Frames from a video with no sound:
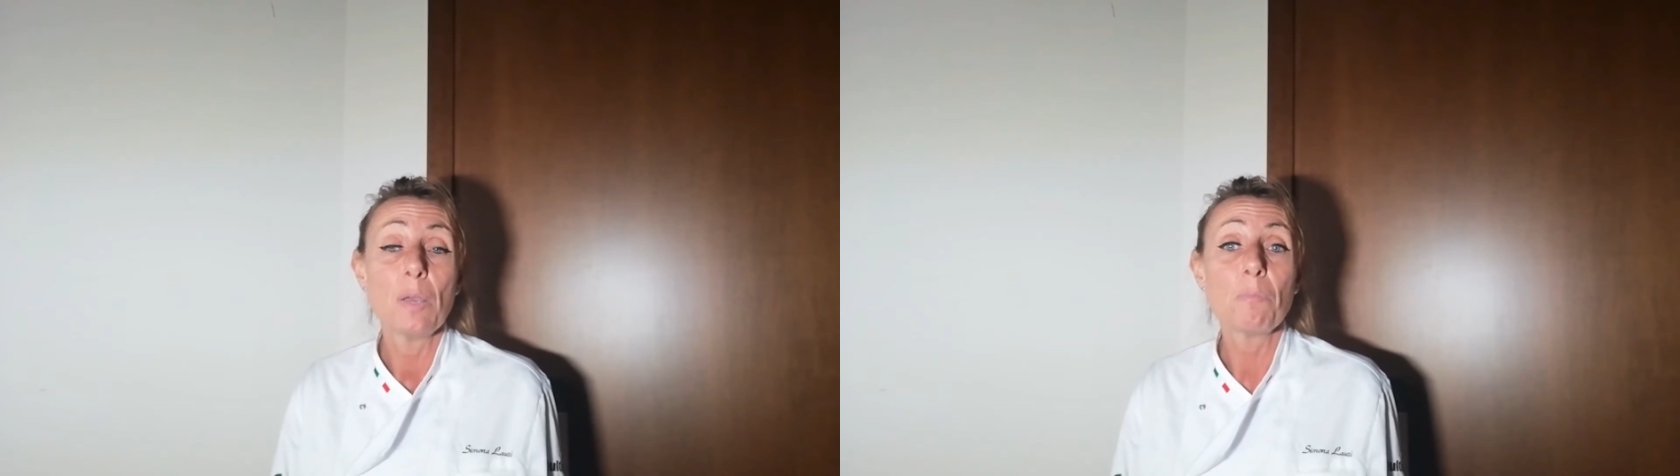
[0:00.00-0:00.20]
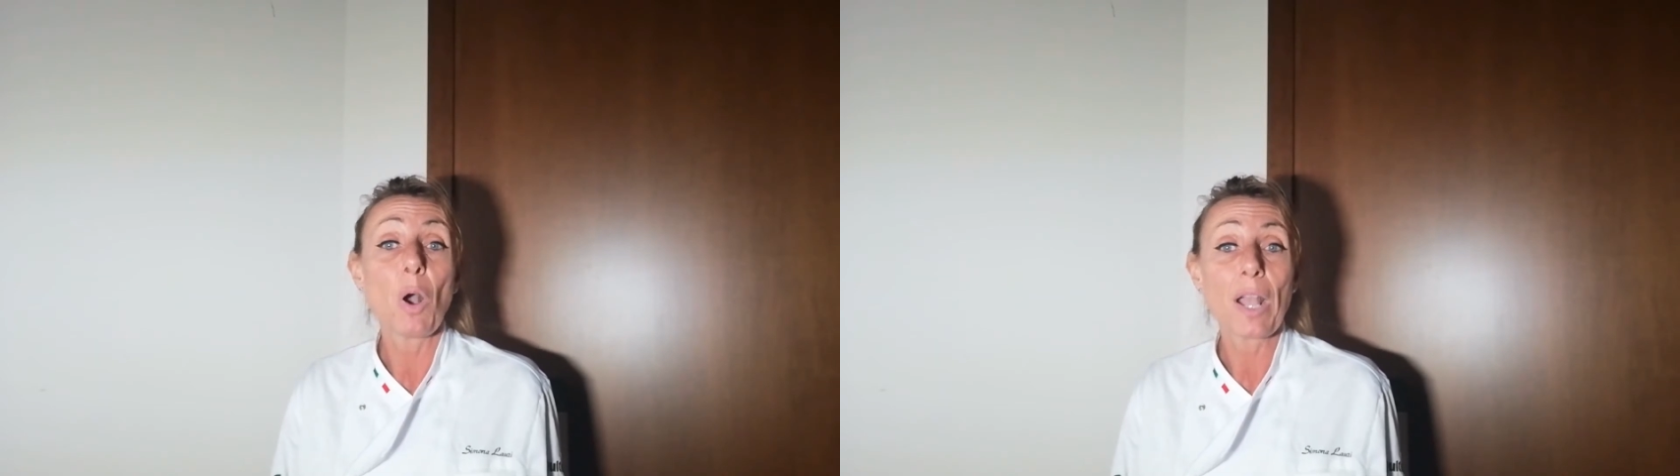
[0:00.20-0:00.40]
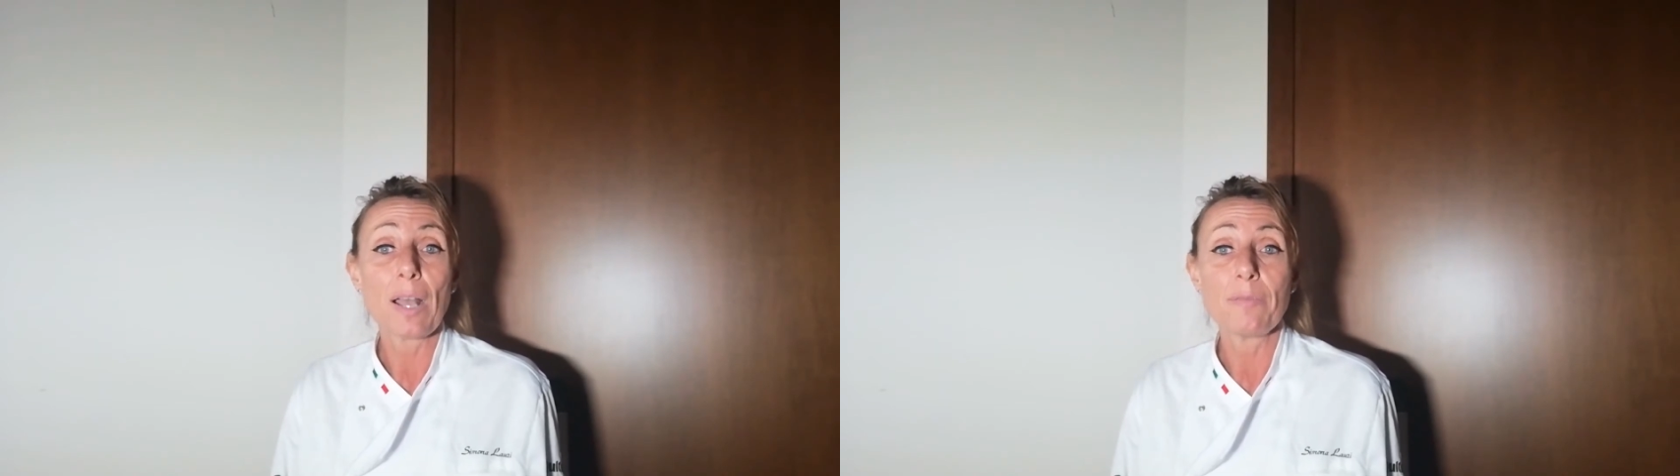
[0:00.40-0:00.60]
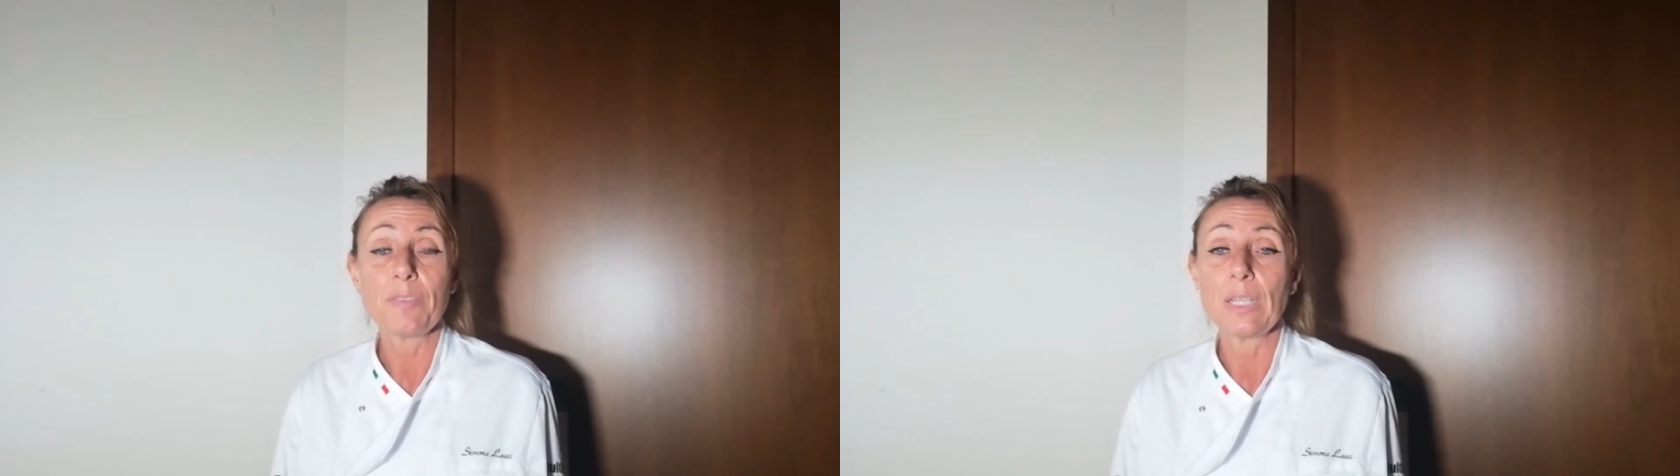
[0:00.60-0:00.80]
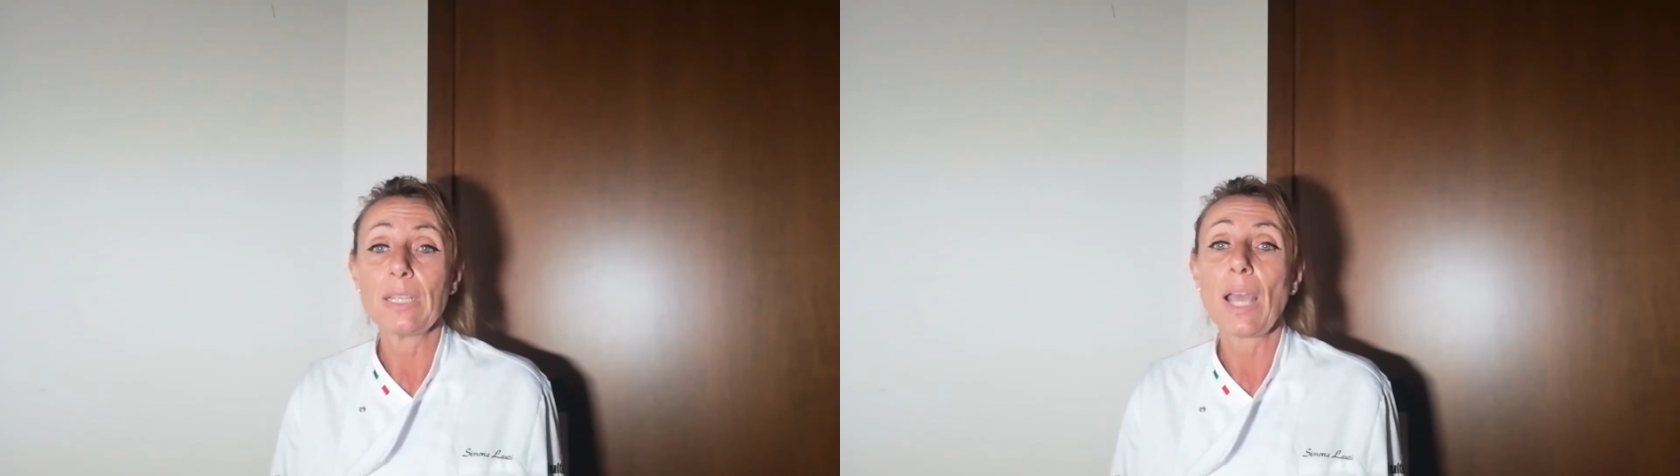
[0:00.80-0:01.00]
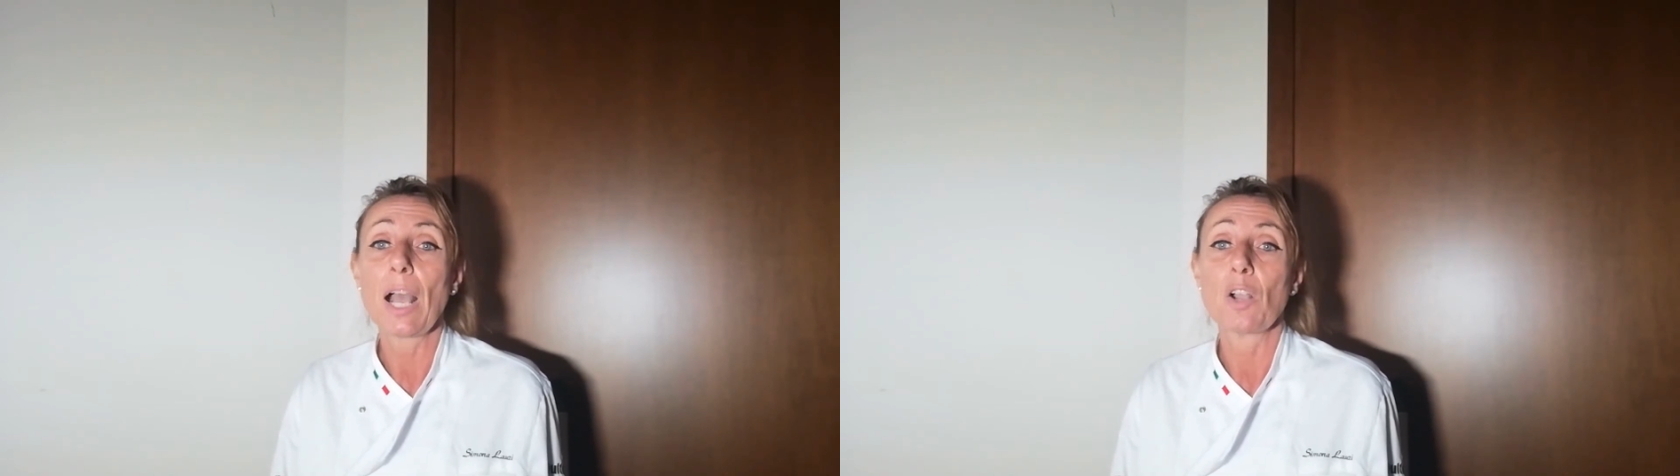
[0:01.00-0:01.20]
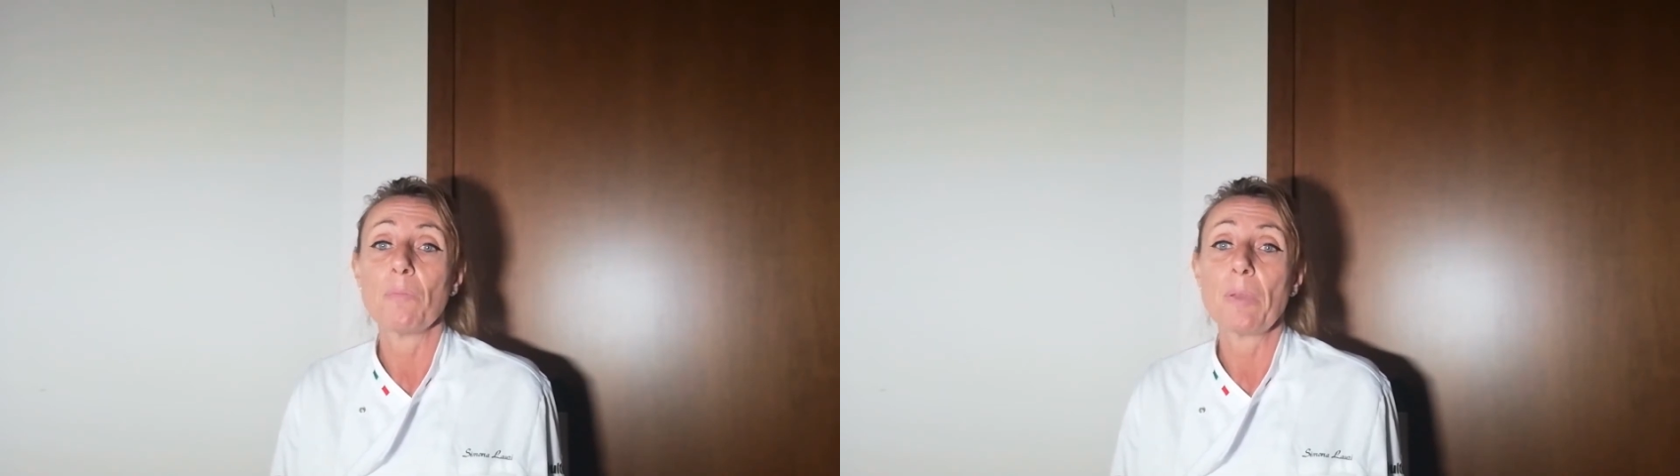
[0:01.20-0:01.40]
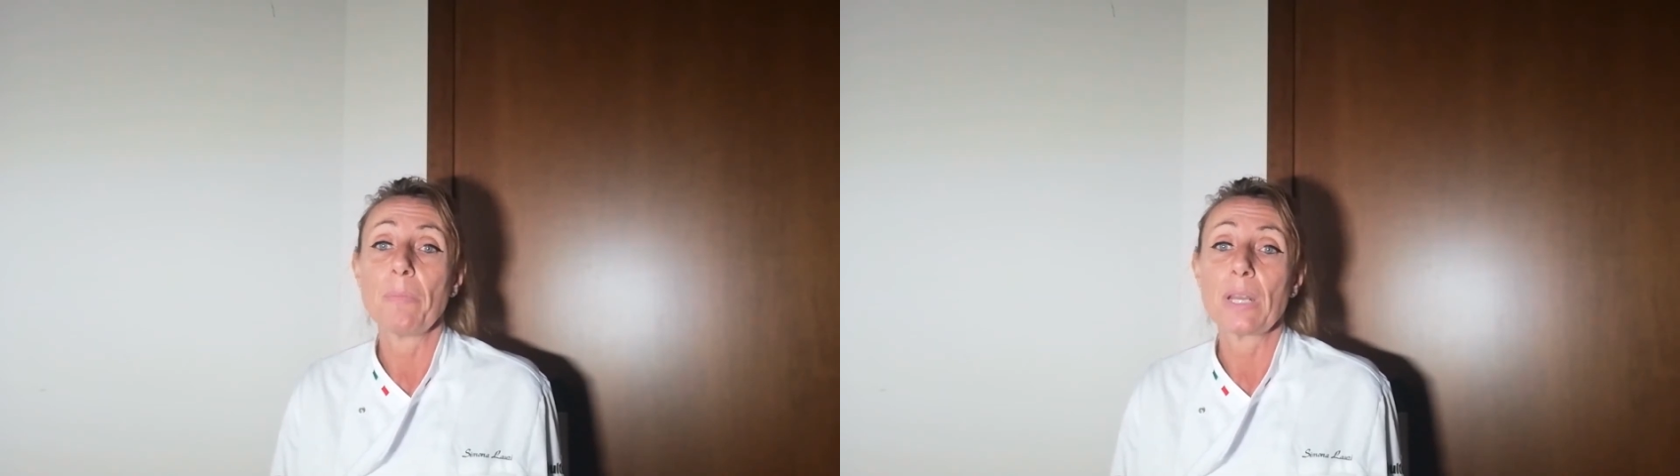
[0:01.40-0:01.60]
poca affinità,
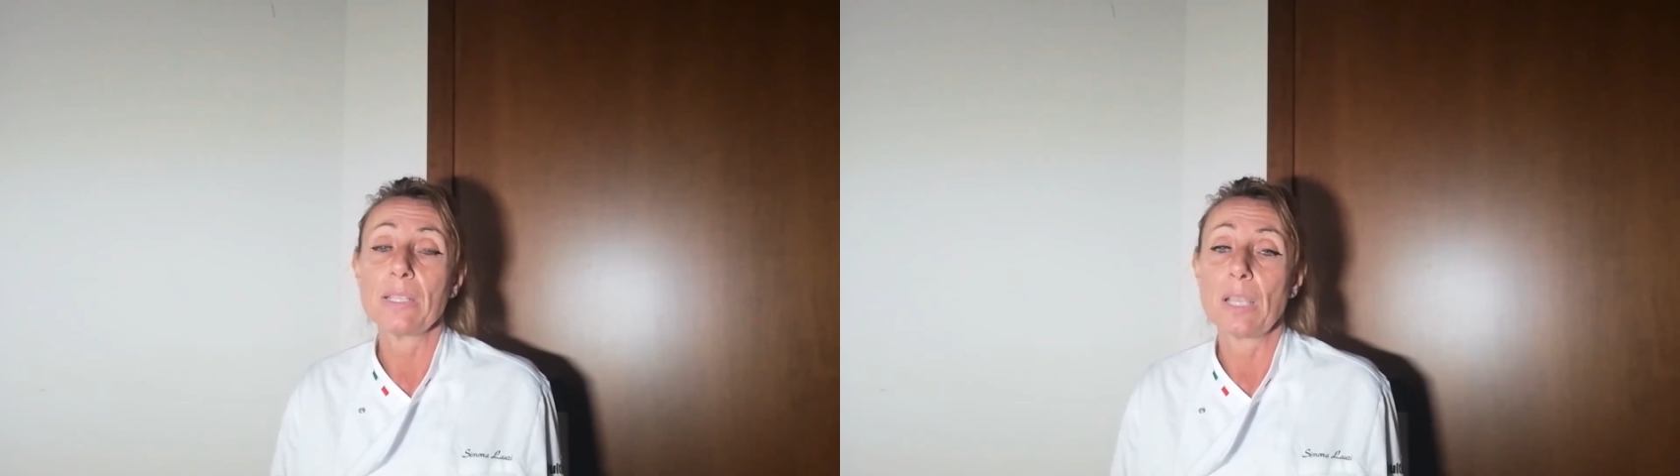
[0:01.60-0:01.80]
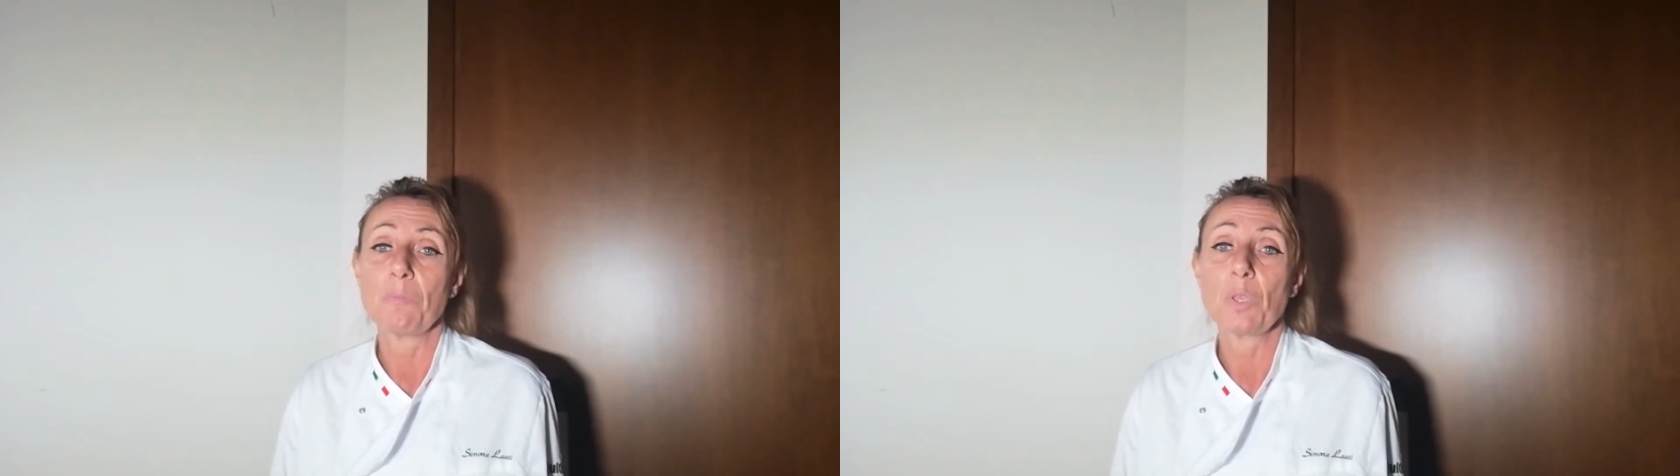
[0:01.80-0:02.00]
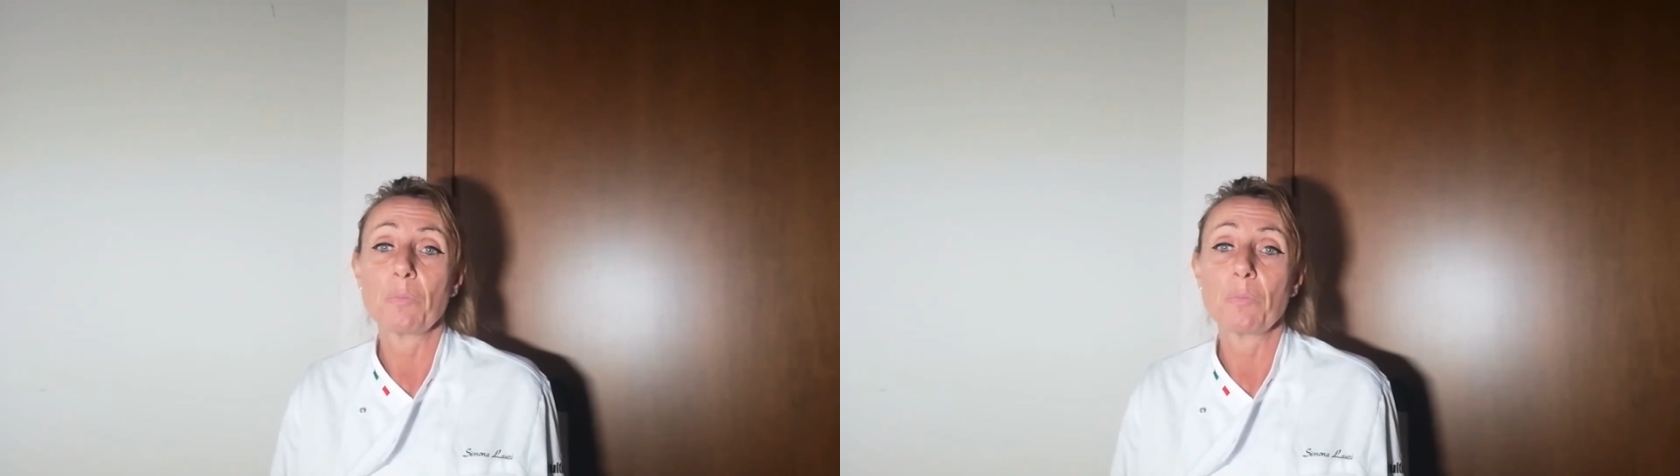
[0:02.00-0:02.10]
come per esempio i